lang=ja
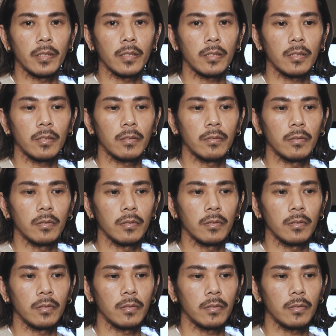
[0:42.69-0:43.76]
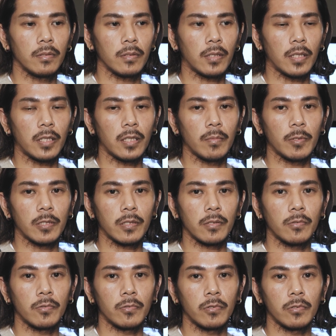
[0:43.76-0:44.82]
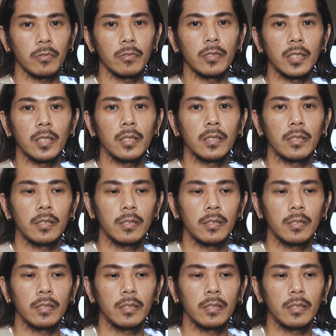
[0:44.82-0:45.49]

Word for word: うん。片山式広告効果